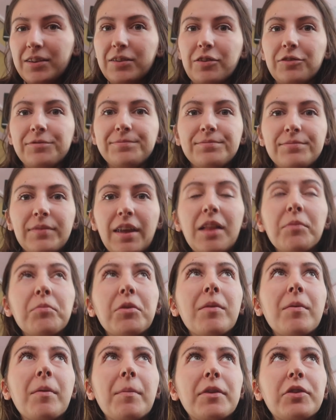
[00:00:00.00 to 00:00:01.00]
No, ale
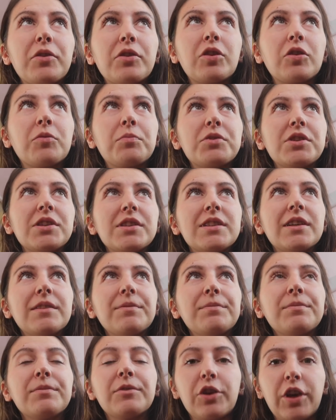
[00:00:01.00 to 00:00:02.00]
moja mama do niego przyjdzie,
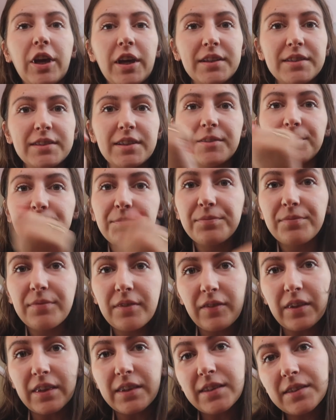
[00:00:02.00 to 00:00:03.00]
do Jasia,
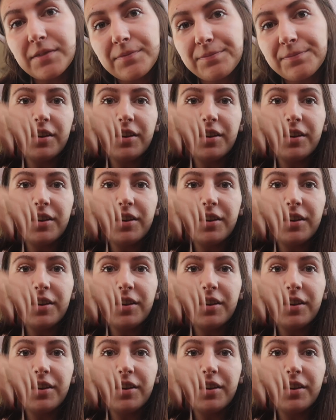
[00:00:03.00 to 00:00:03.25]
więc,